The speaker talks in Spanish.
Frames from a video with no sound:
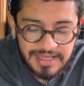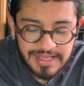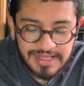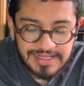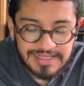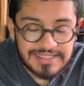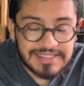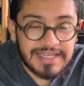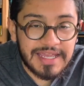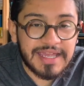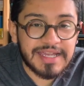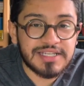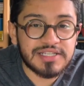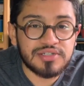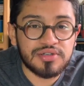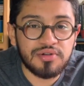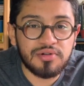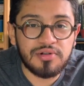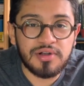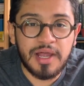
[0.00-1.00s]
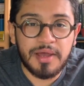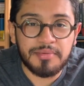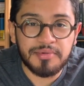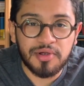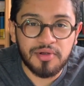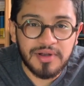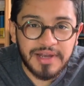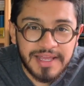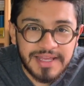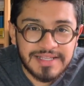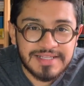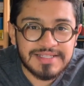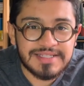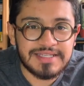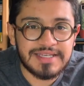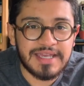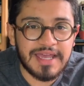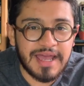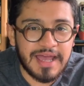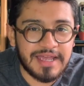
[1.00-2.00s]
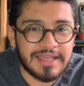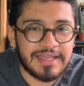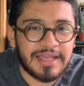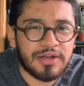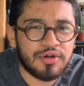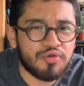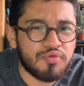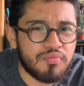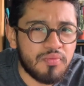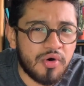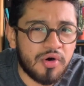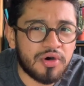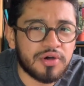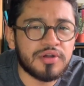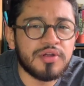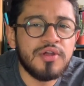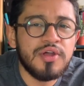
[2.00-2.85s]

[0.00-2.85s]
el sexo, la violencia y el humor,